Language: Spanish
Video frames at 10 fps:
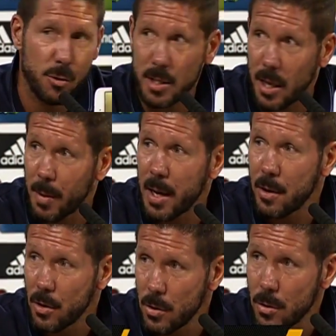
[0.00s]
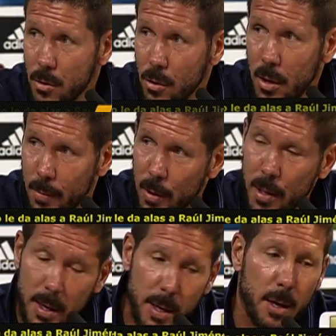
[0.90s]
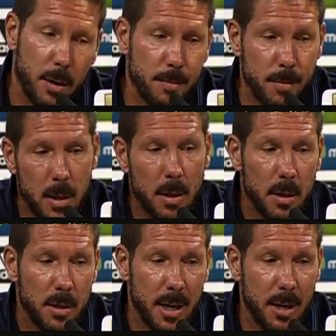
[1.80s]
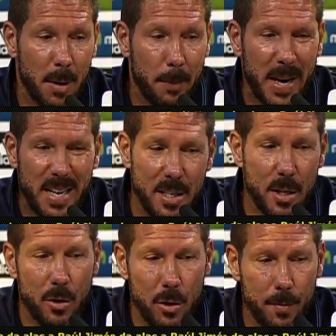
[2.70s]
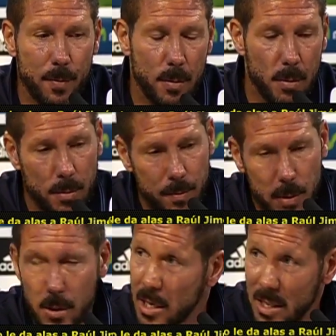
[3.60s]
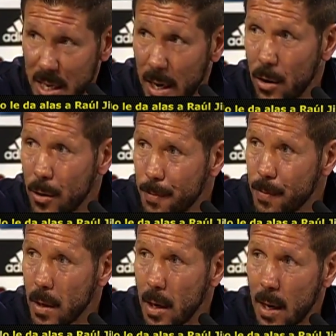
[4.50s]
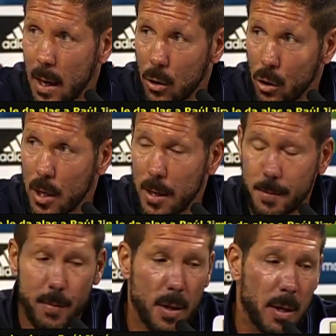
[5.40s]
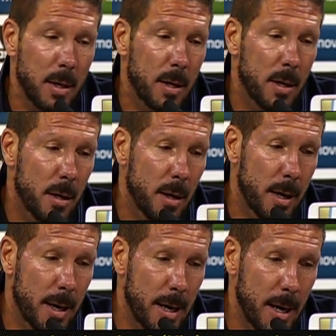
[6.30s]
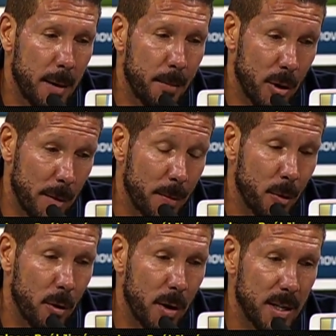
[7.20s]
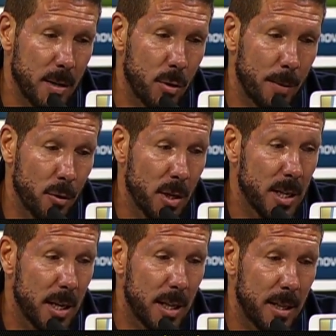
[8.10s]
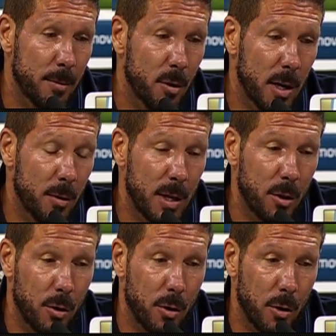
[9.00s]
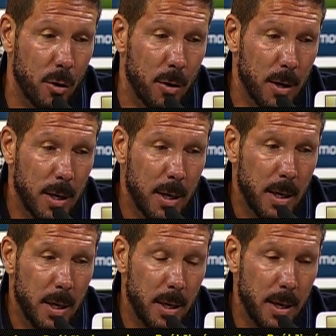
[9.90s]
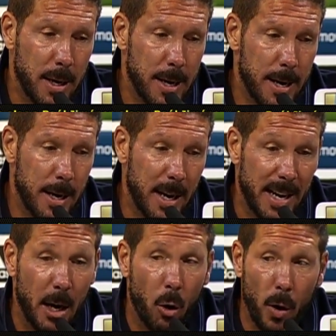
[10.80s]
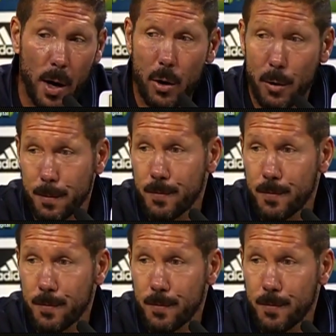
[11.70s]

es un intermedio donde puede ser el más parecido, sin serlo, a Costa, eh, pero también puede jugar a segunda punta, así que tendremos que ir viendo eh, en el juego